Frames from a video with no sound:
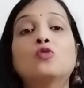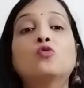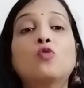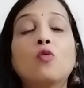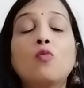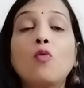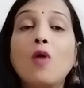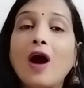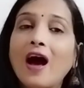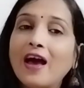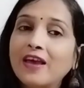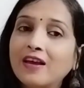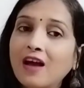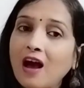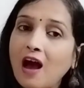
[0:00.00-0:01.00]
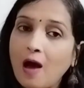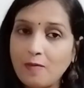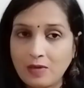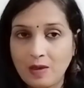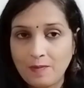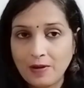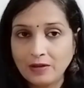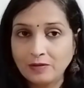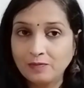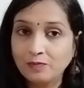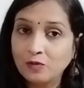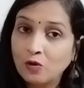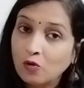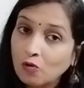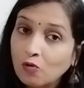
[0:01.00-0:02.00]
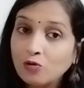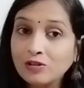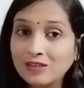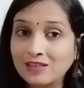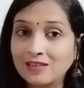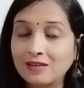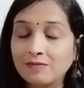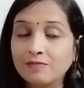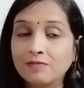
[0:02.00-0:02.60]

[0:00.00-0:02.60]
तो वो आएगा आपके पास खुद से